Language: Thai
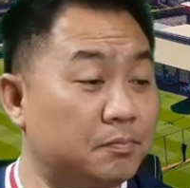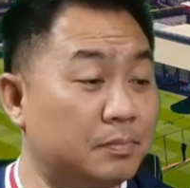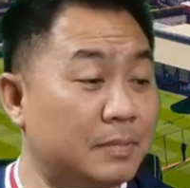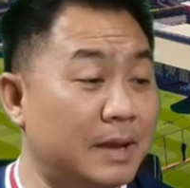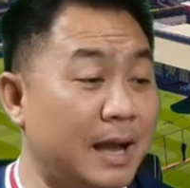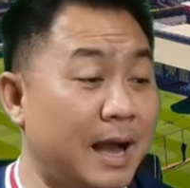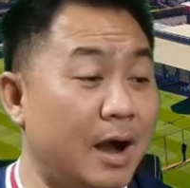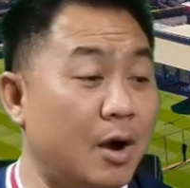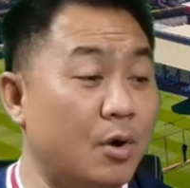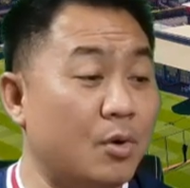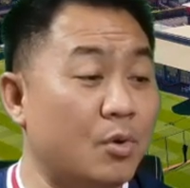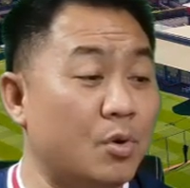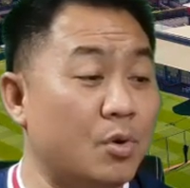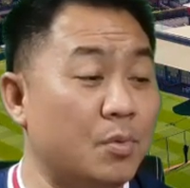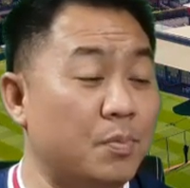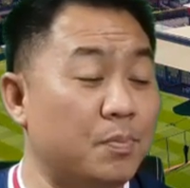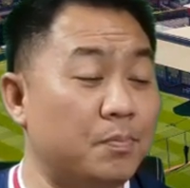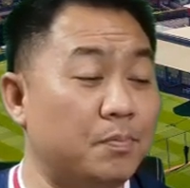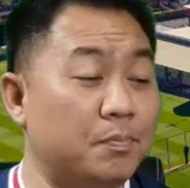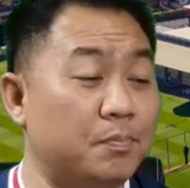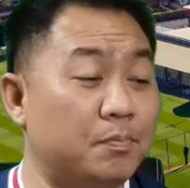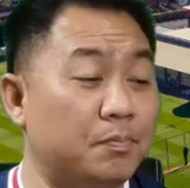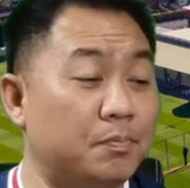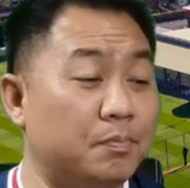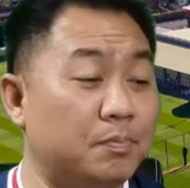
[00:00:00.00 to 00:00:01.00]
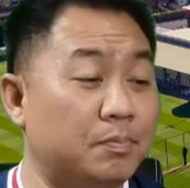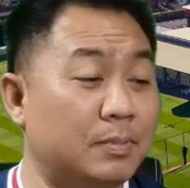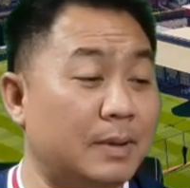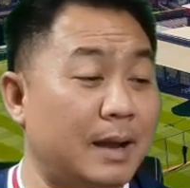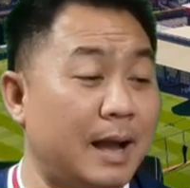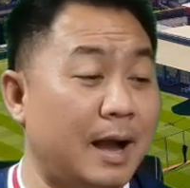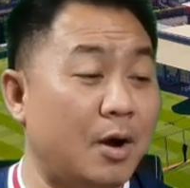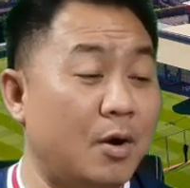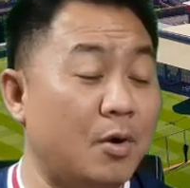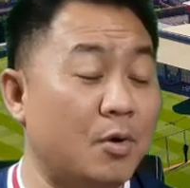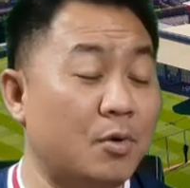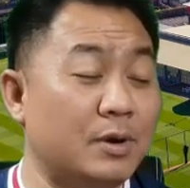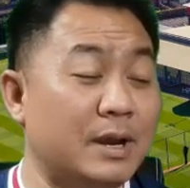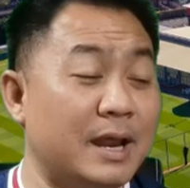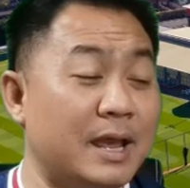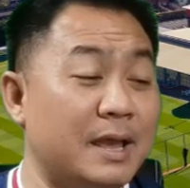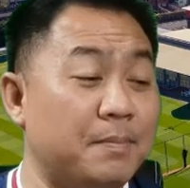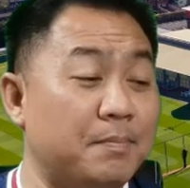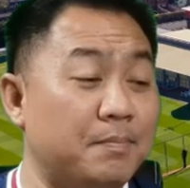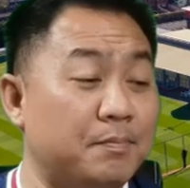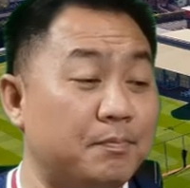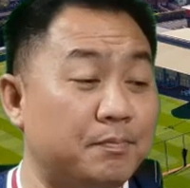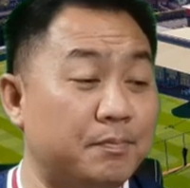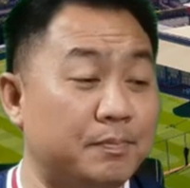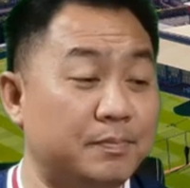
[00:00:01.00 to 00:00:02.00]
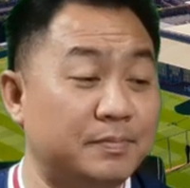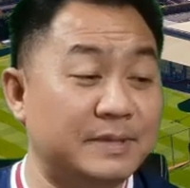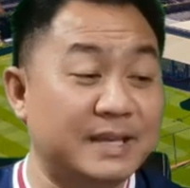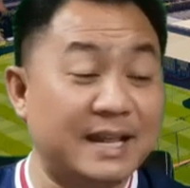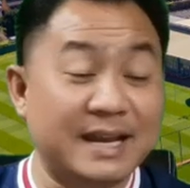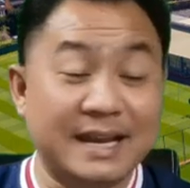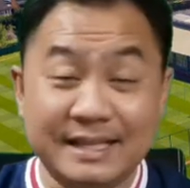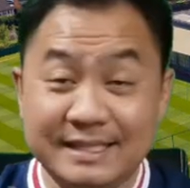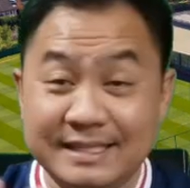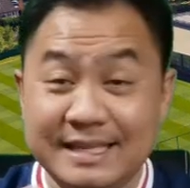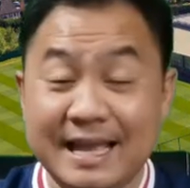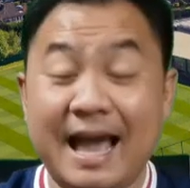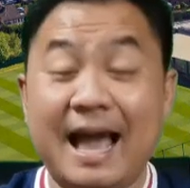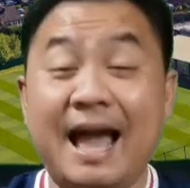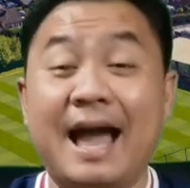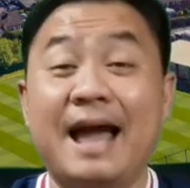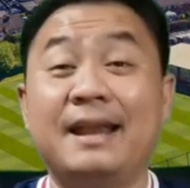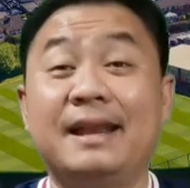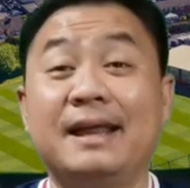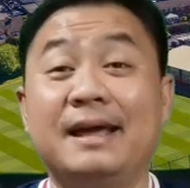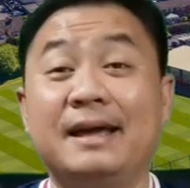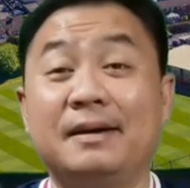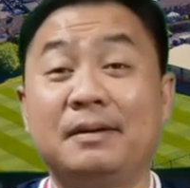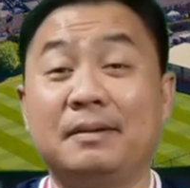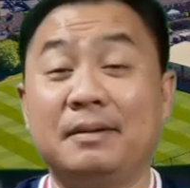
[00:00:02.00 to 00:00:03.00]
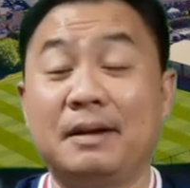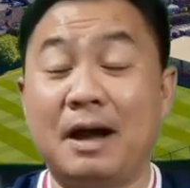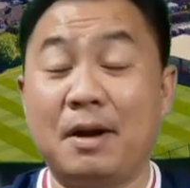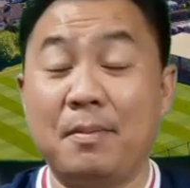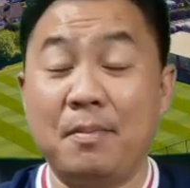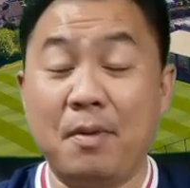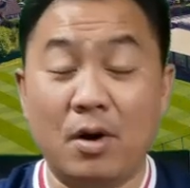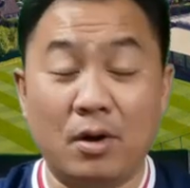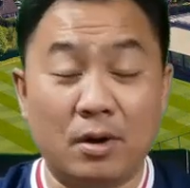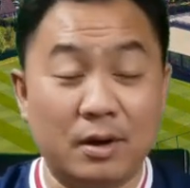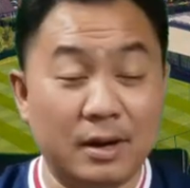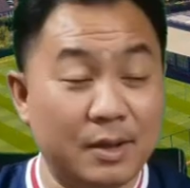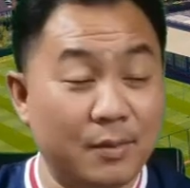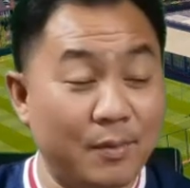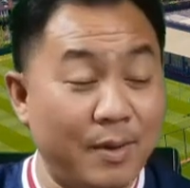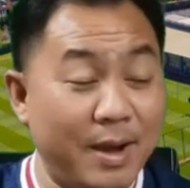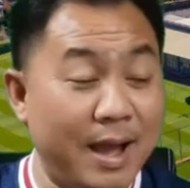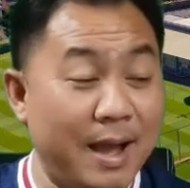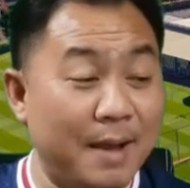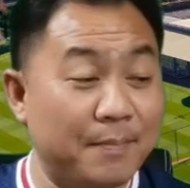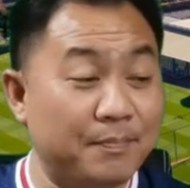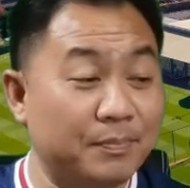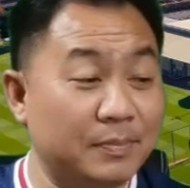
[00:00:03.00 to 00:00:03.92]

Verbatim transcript: เขาเขาได้เจรจานะเขาบอกเลยว่า